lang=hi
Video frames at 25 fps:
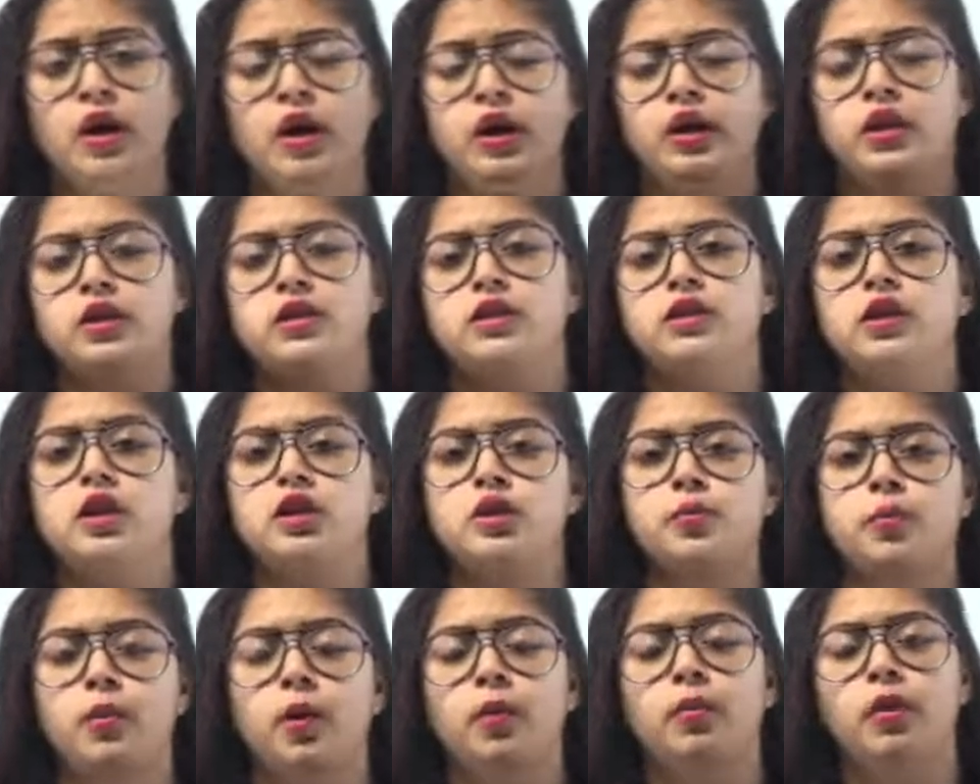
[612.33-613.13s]
रिसर्च
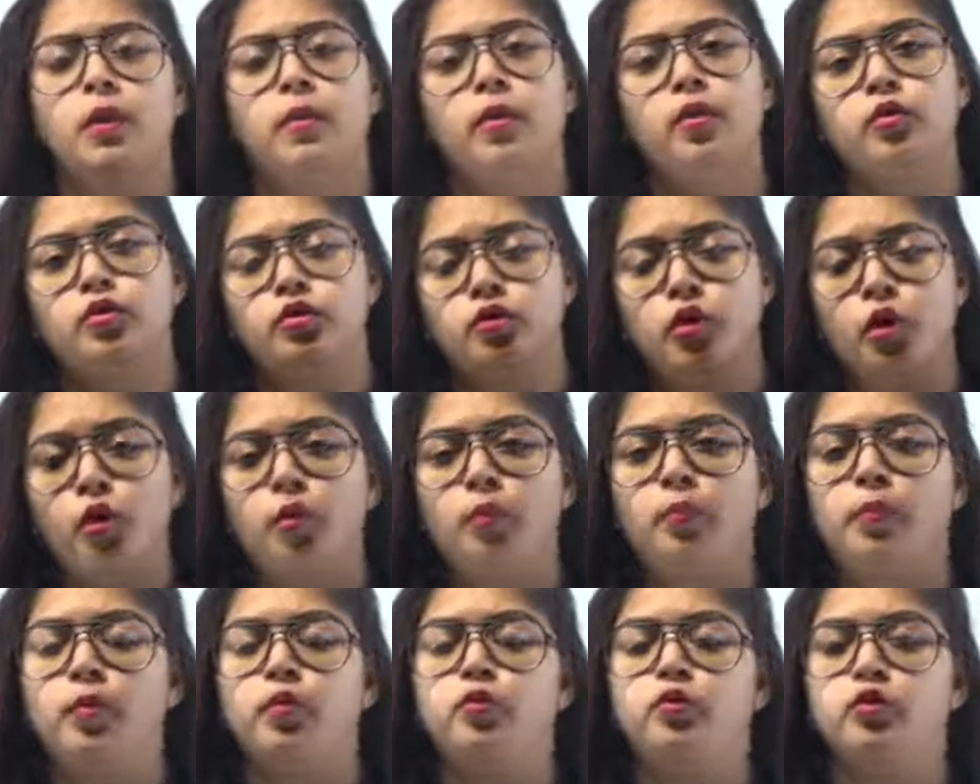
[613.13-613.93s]
प्रॉब्लम है उसको
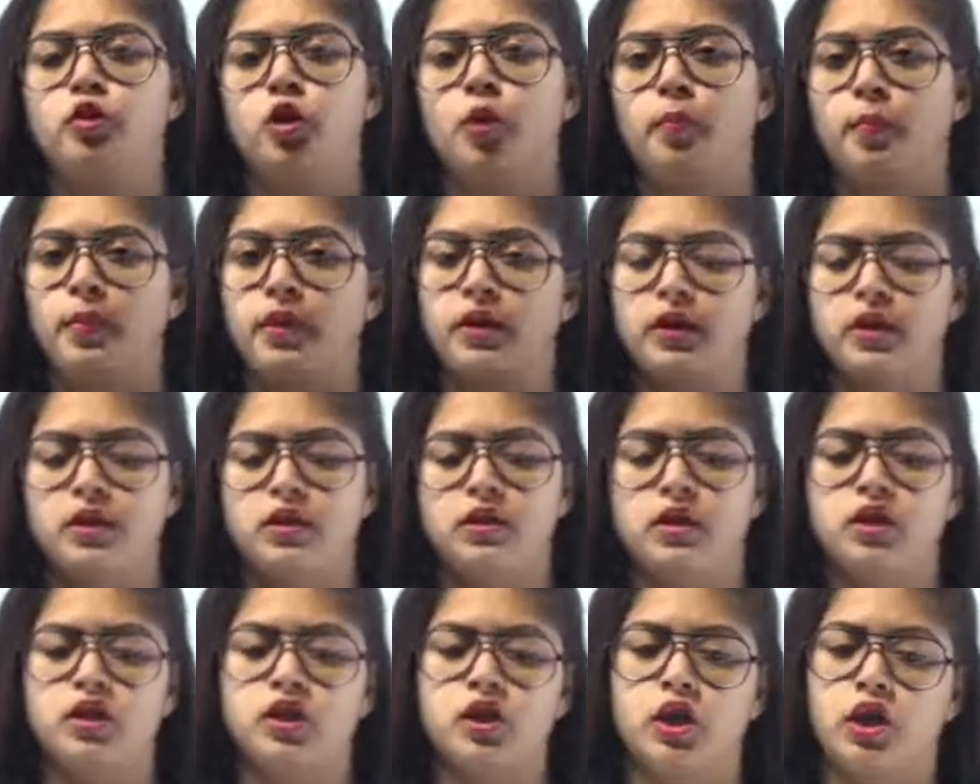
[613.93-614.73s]
उसको इसके ऊपर
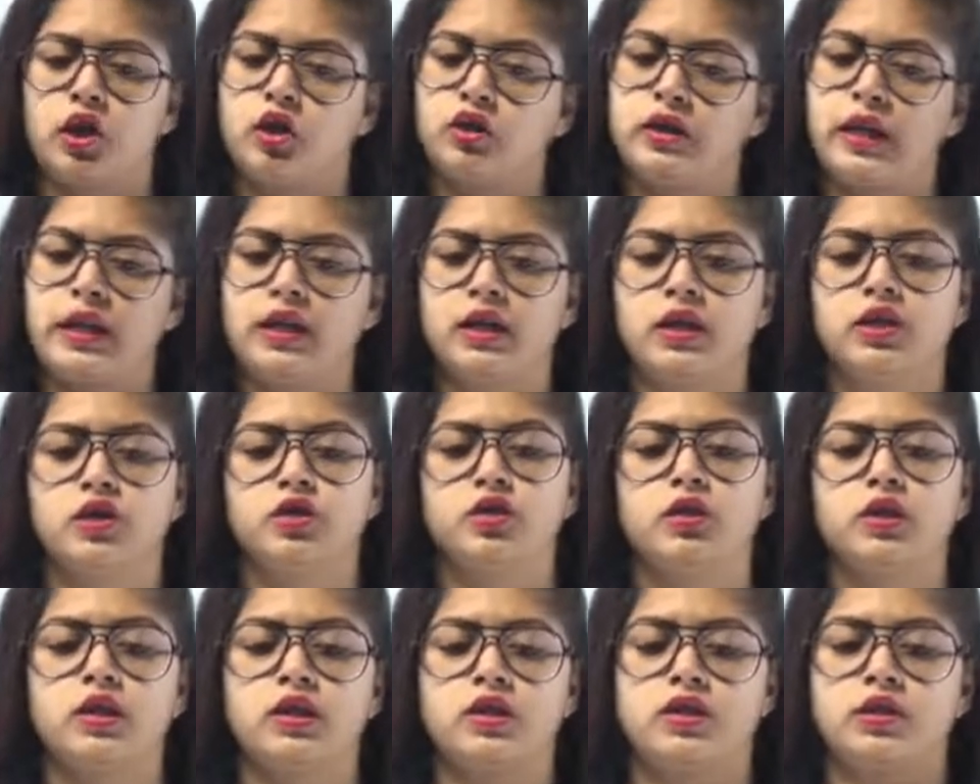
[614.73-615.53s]
रिसर्च कर रहे हो दैट इज
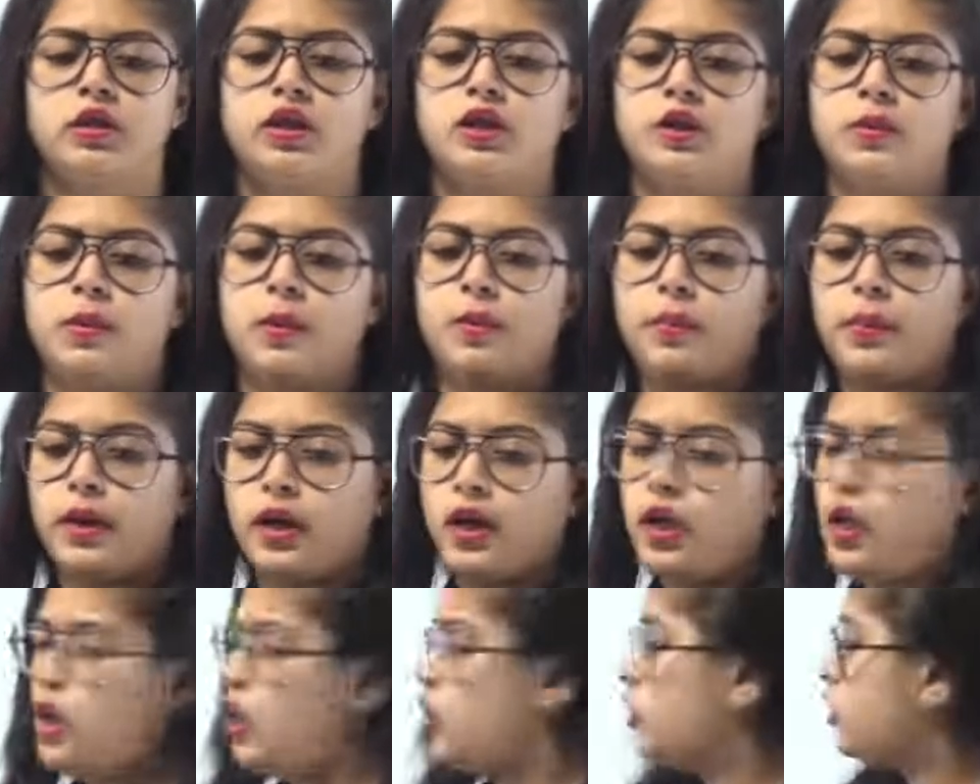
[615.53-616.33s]
योर रिसर्च पेपर
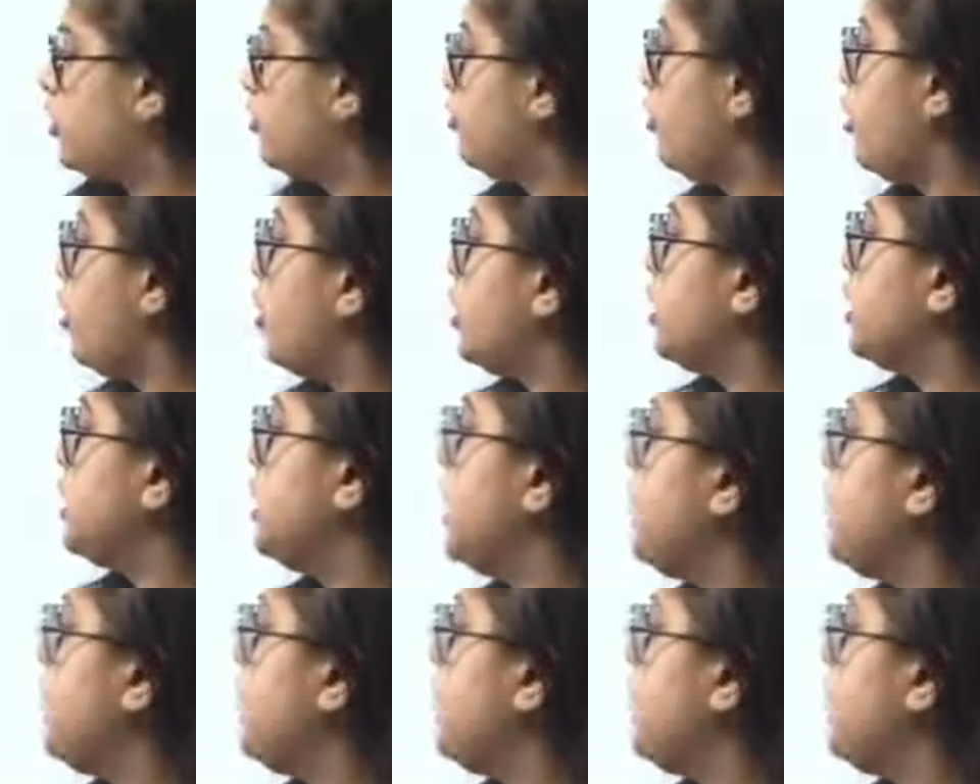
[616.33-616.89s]
तो वो होती